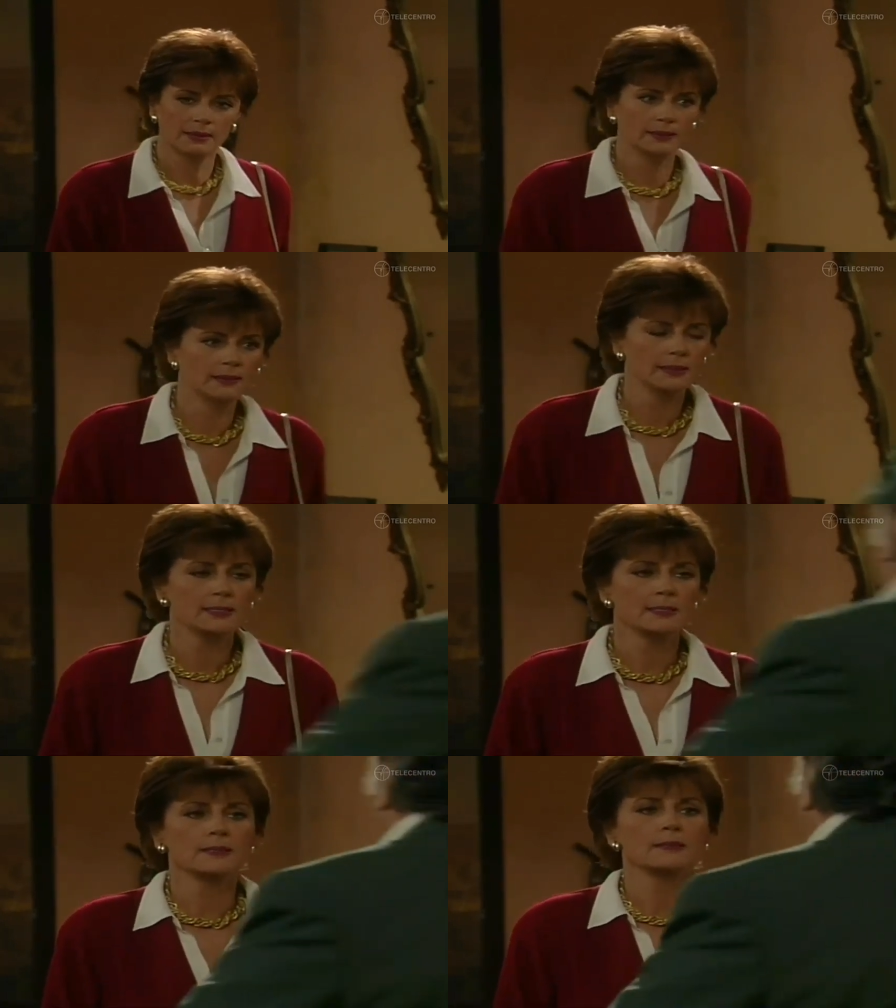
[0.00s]
¿A
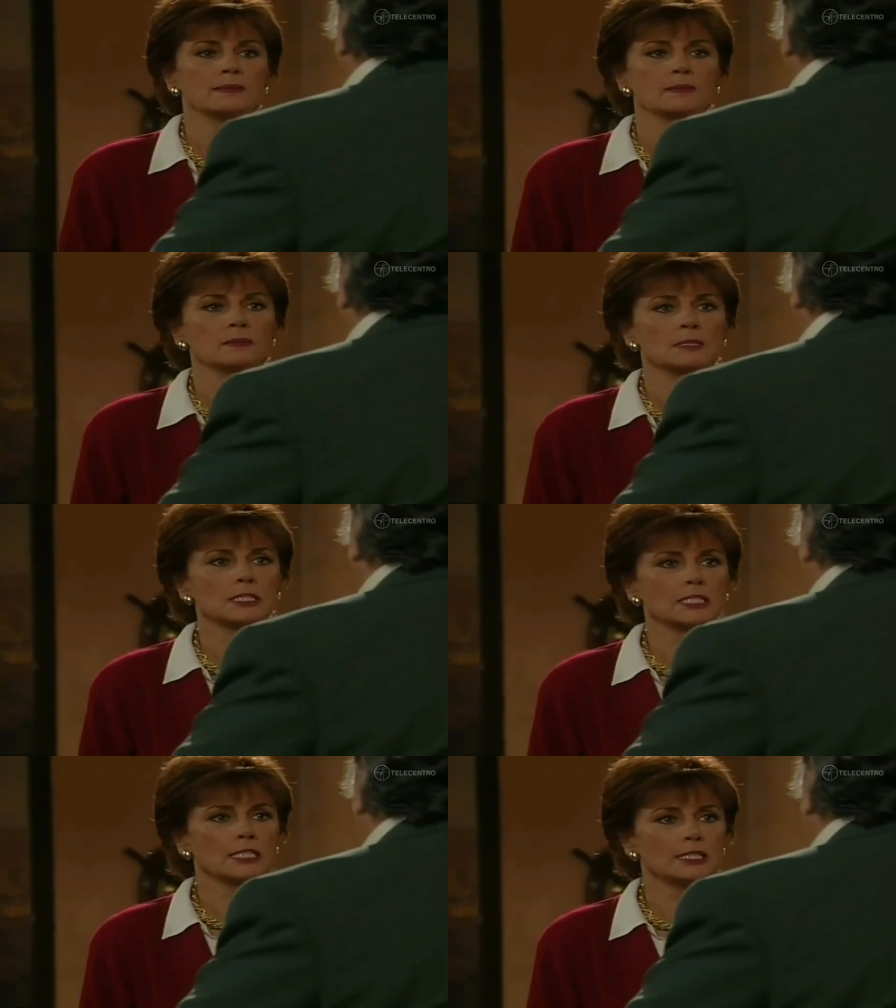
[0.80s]
dónde vas?
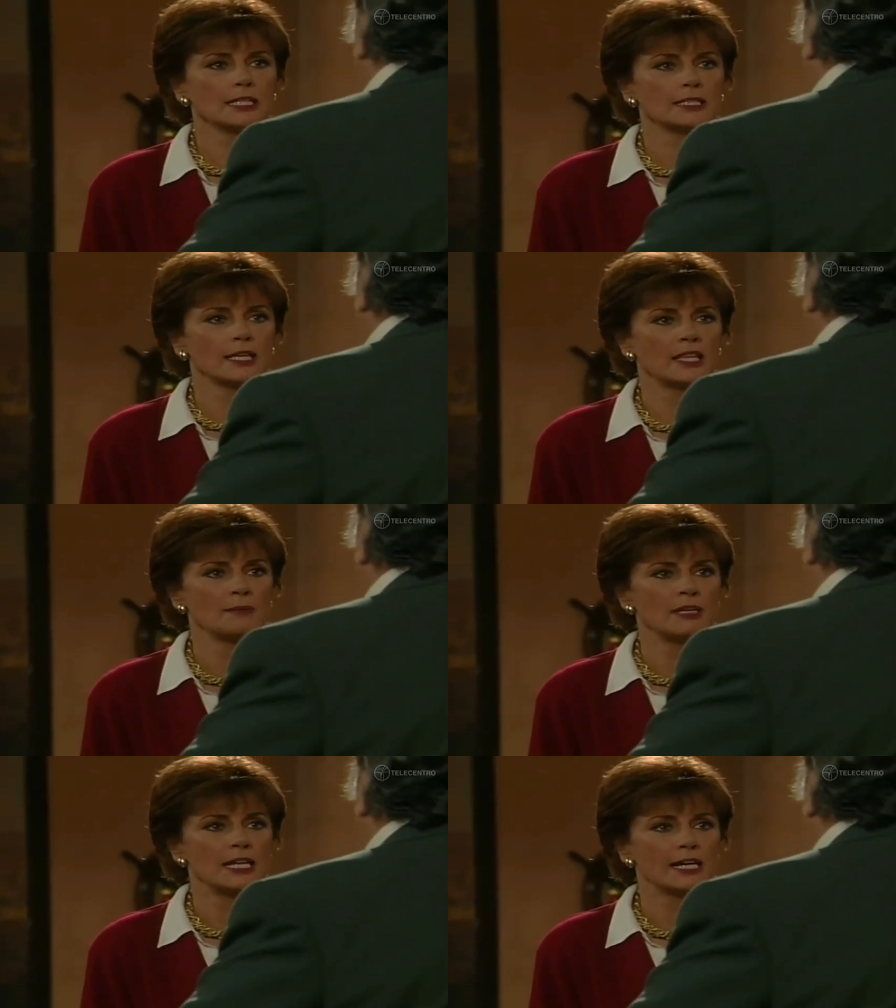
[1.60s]
Quítate de
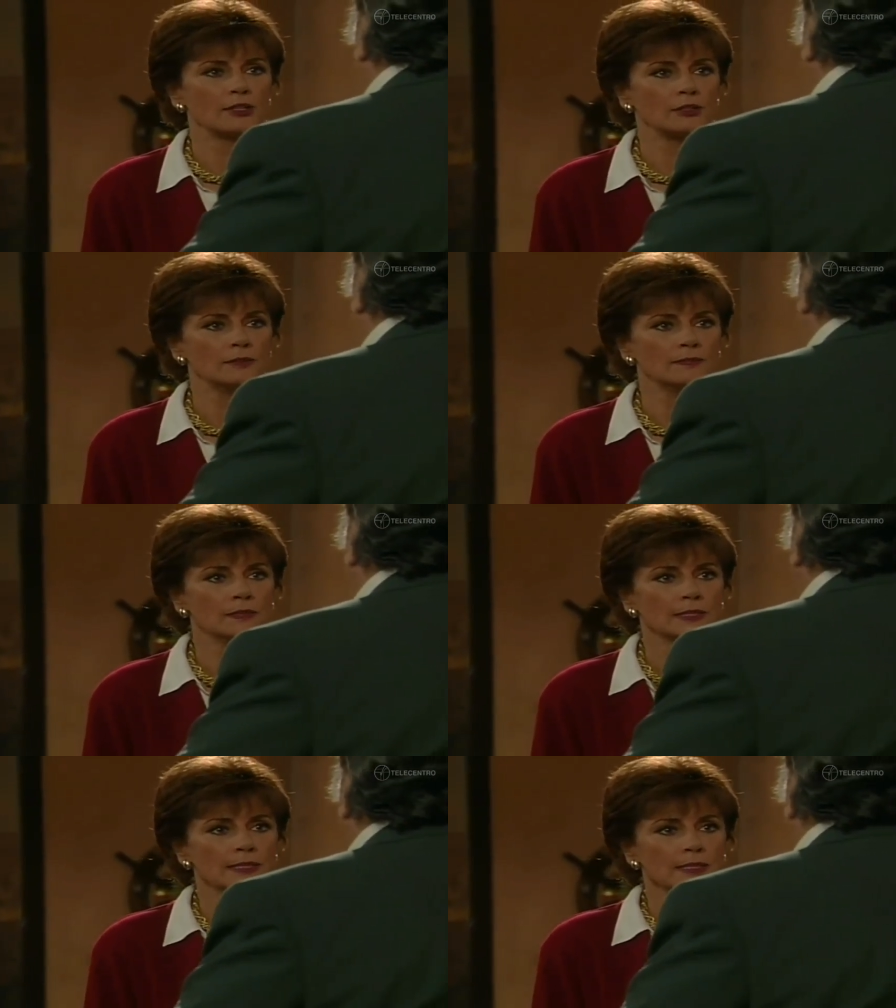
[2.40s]
mi lado.
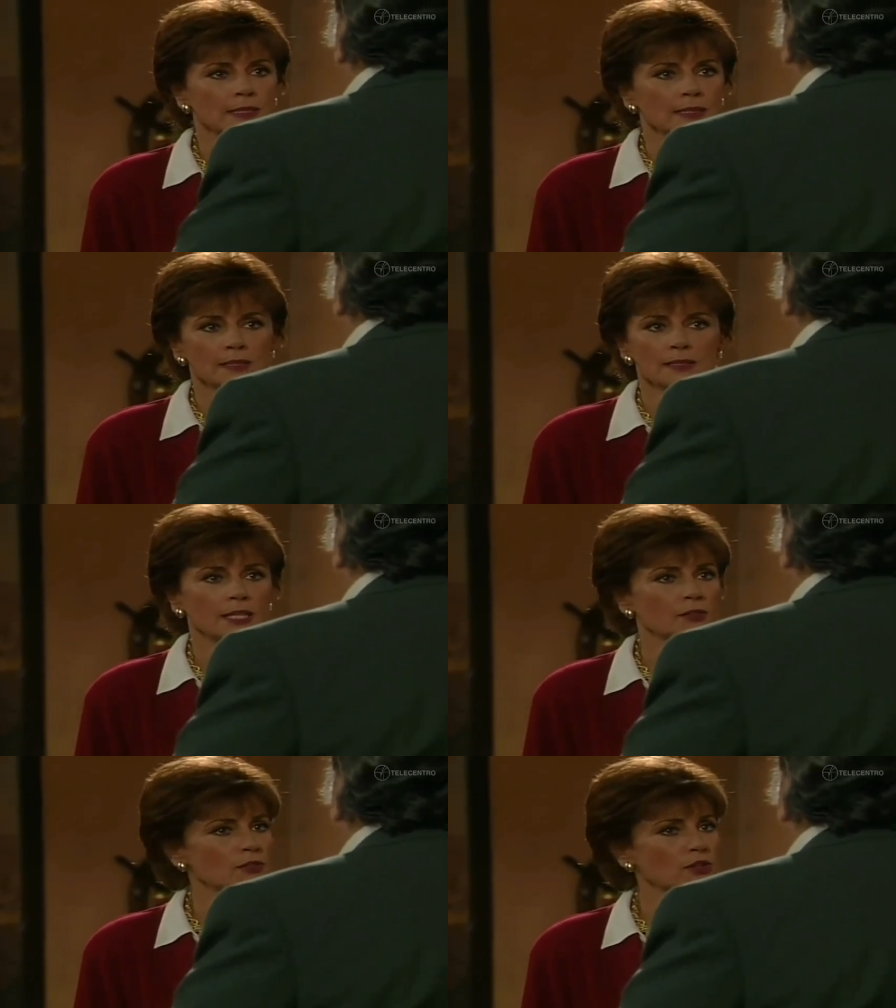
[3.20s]

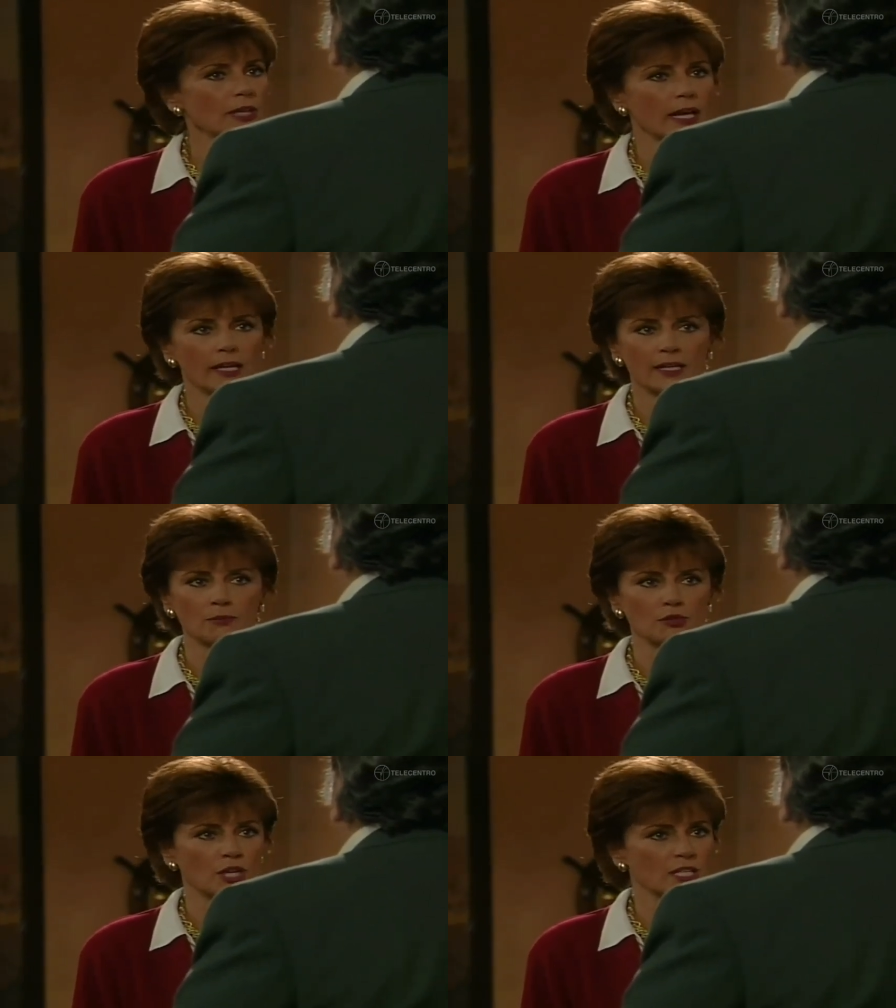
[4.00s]
Ya no soy aquella
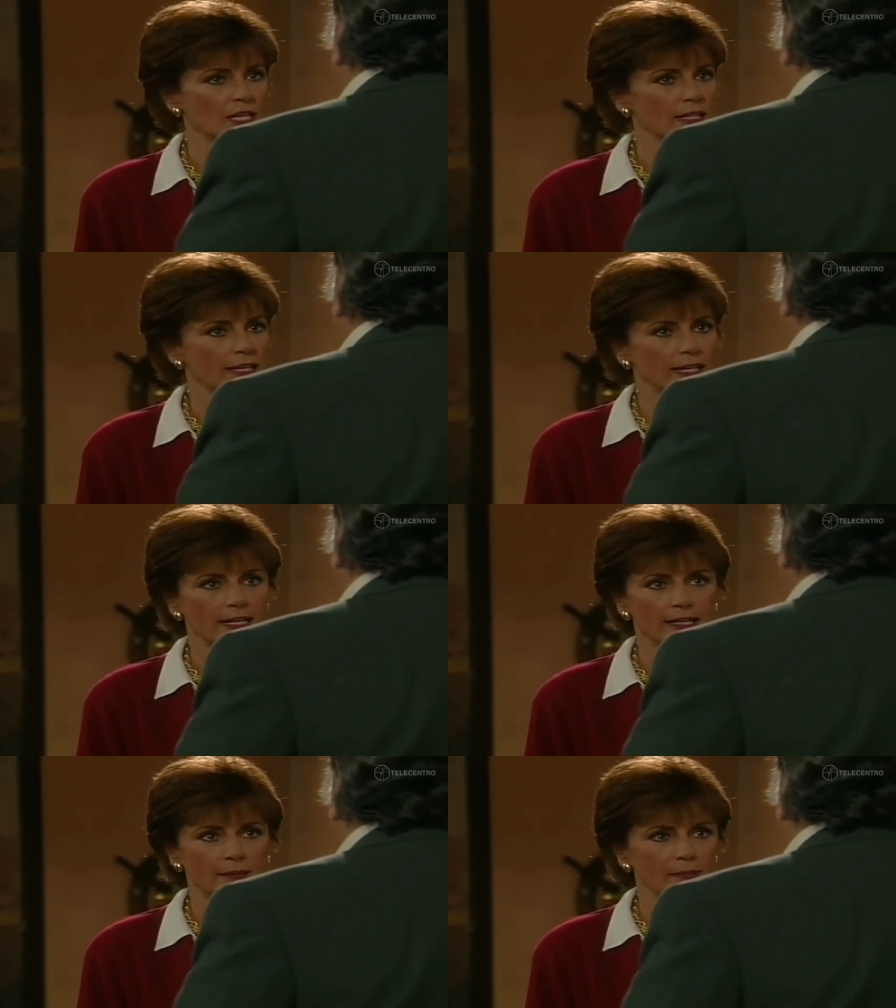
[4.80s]
muchacha
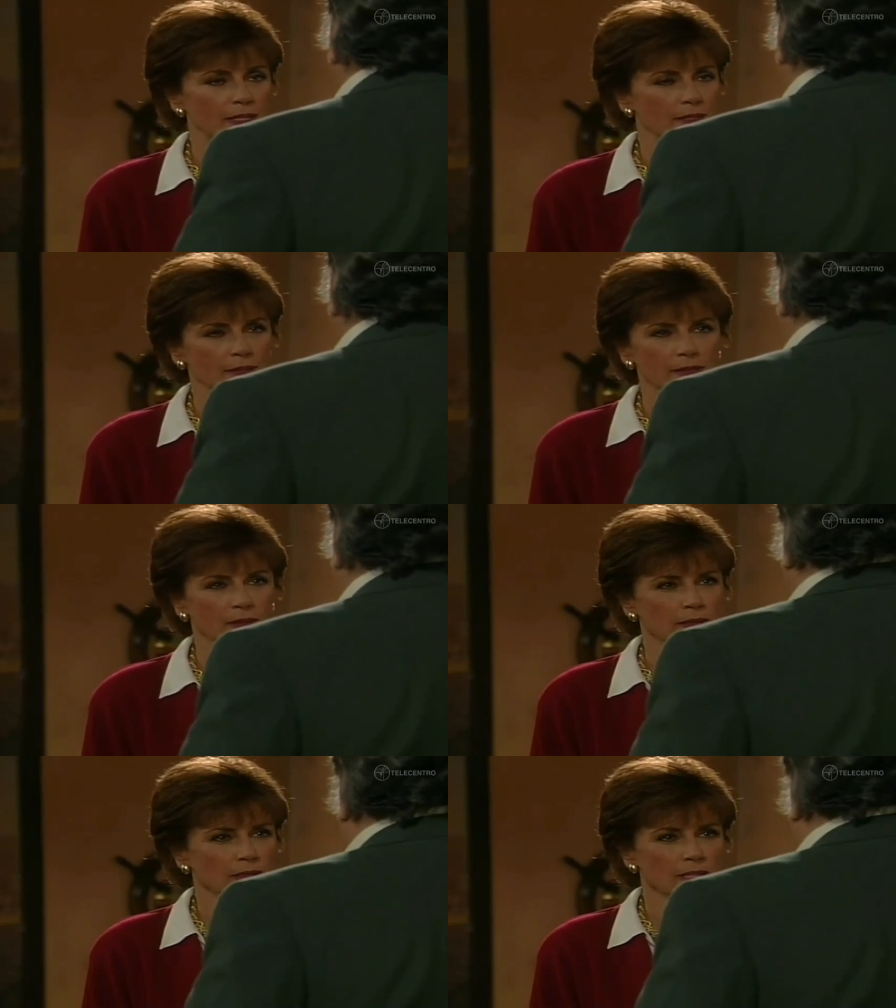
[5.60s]
dejada, Pedro.
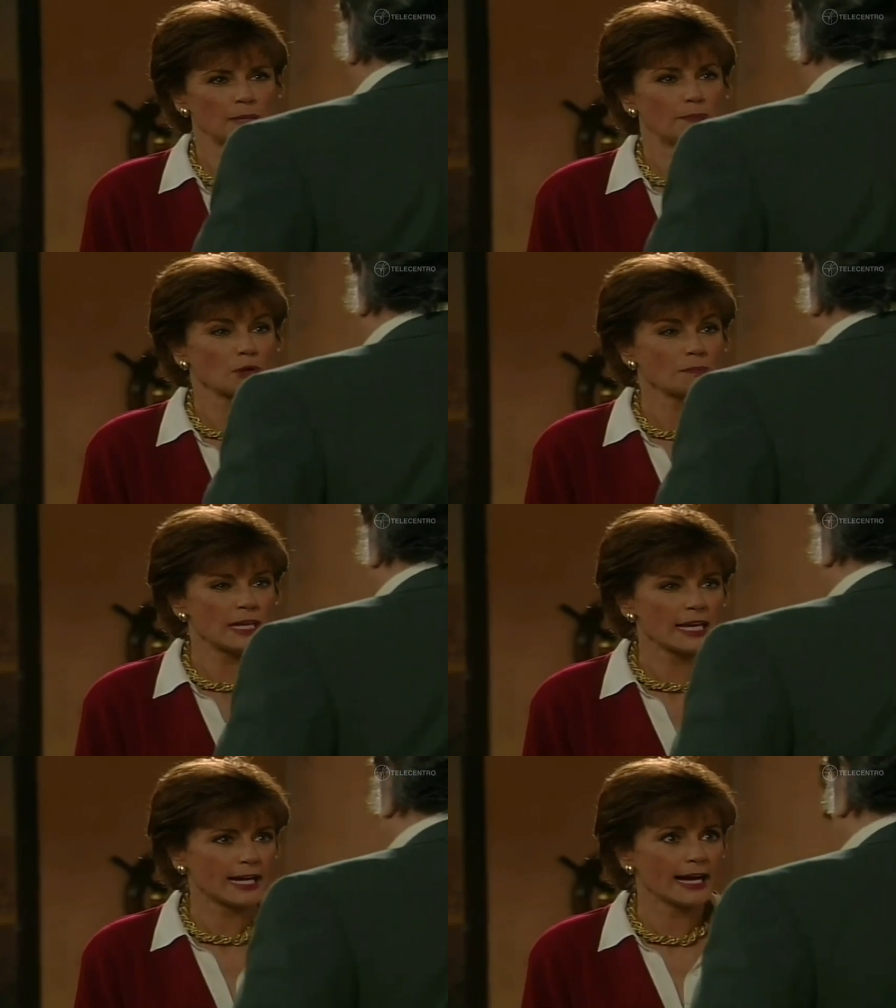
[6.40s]
Y por
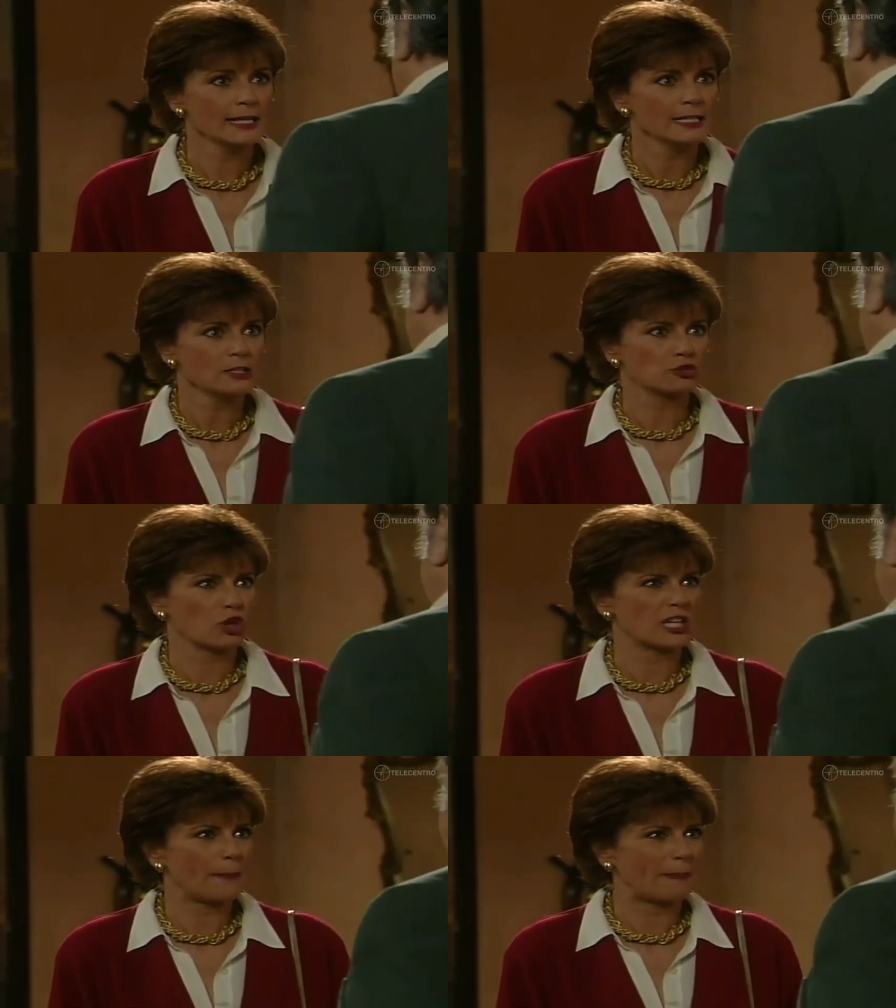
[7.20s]
mi hija,
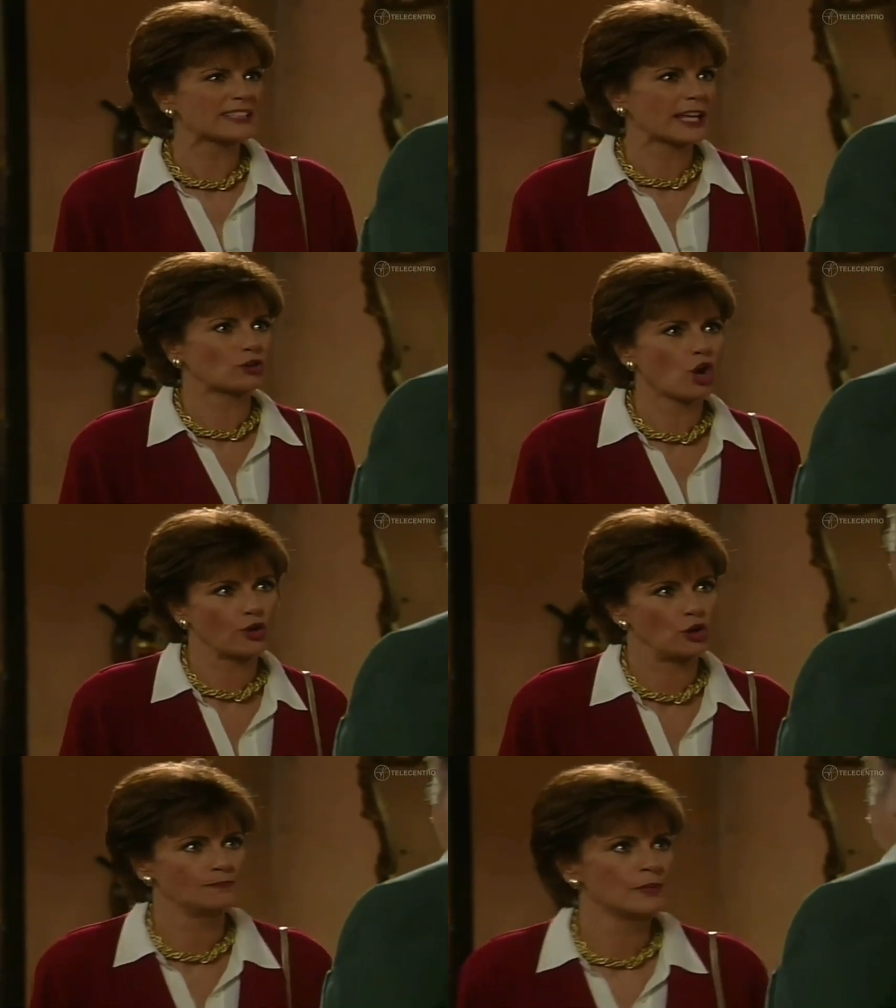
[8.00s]
soy capaz de todo.